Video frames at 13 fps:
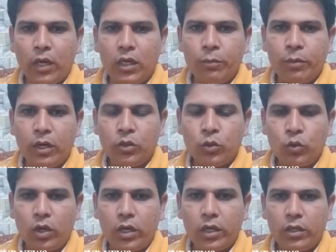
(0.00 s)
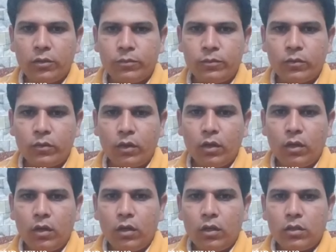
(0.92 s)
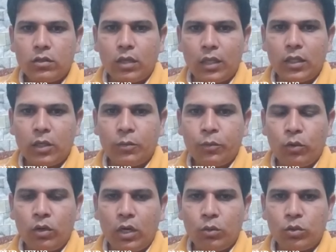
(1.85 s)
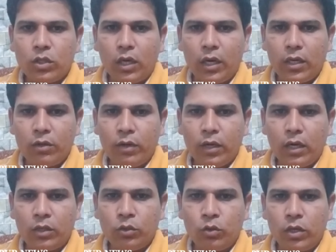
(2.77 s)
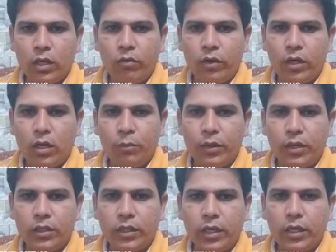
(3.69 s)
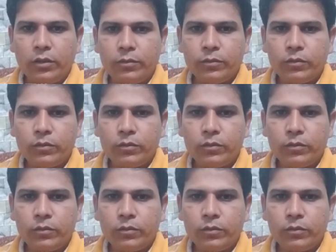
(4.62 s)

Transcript: पानी भर चुका है सादकपुर गांव से आने वाला जो रेलवे का ब्रिज है